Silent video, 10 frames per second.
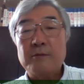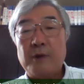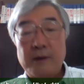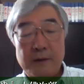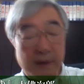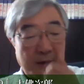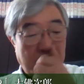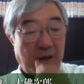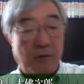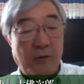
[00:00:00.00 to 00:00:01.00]
冤罪事
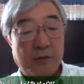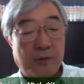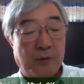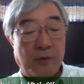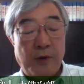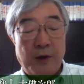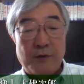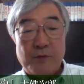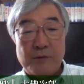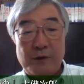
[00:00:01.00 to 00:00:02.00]
件をその非
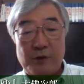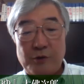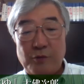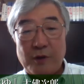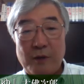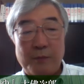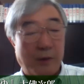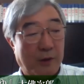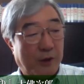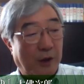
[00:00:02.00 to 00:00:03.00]
常に一生懸
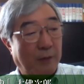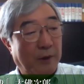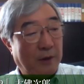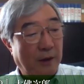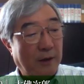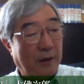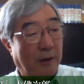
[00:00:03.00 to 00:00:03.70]
命調べて、